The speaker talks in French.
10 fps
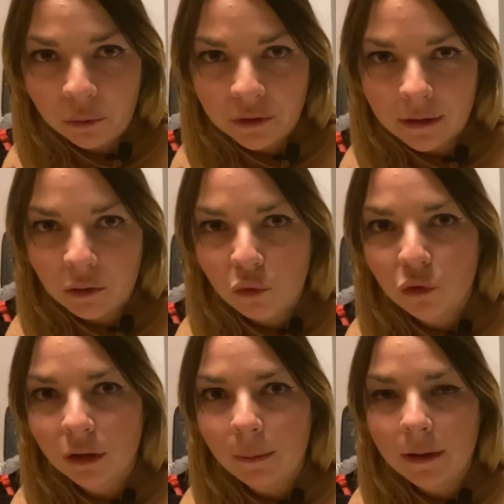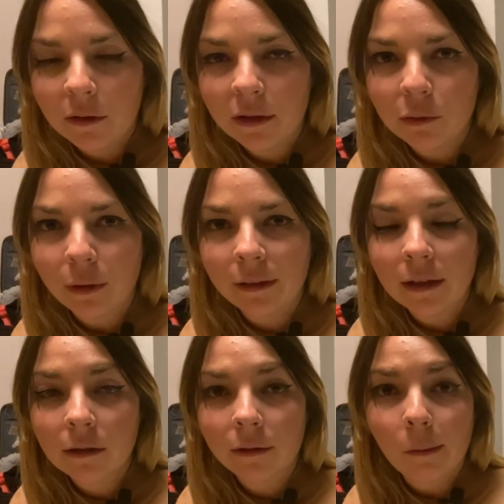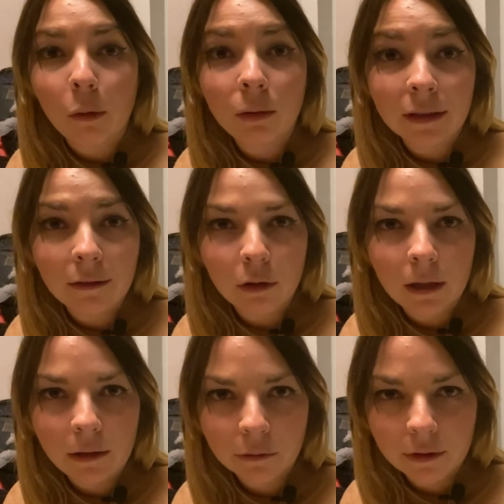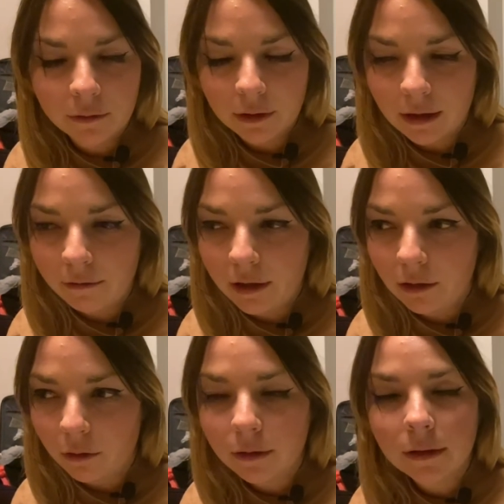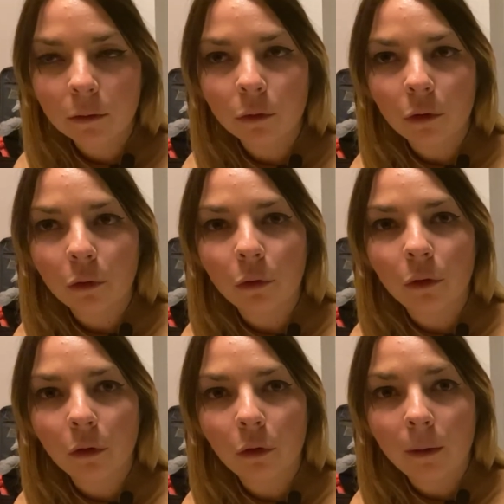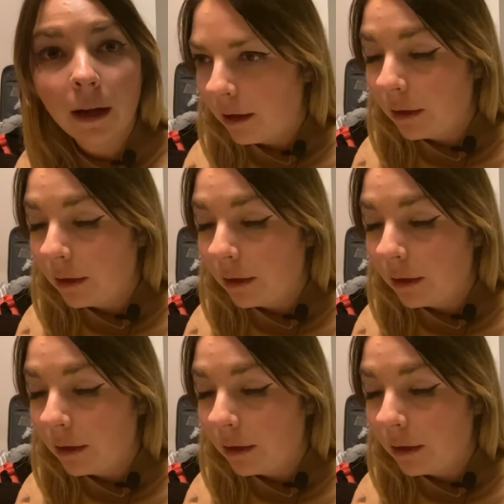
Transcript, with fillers: Donc ça, c'est toujours des pistes qui sont intéressantes à proposer à vos clients si vous en avez qui sont dans ce, dans ce domaine-là.